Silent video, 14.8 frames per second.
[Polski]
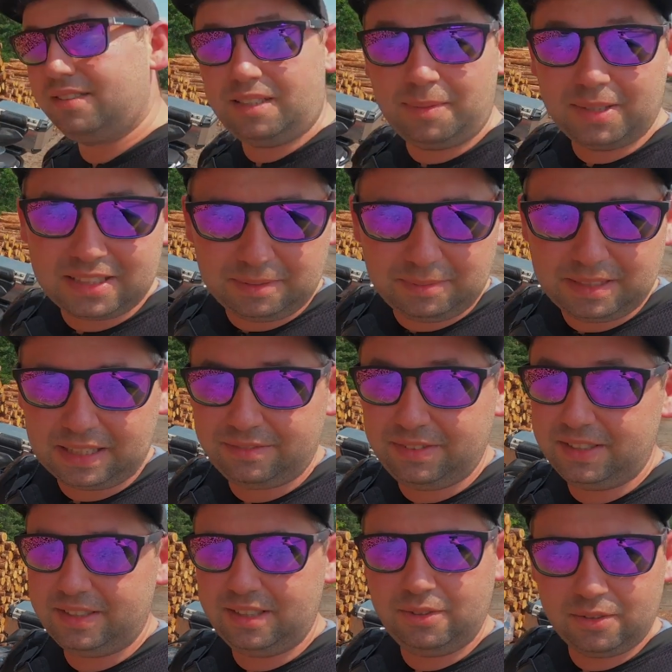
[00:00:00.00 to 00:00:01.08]
Zobaczymy jak
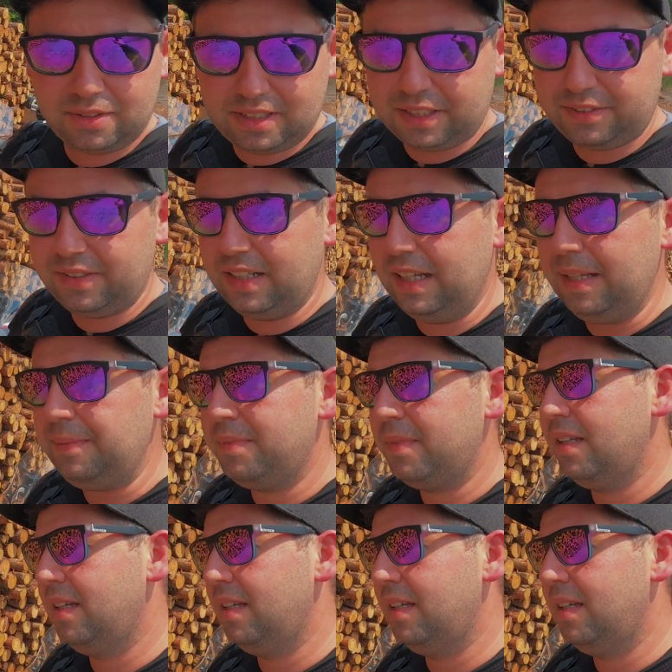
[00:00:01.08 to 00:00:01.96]
wyjdzie już za chwilę.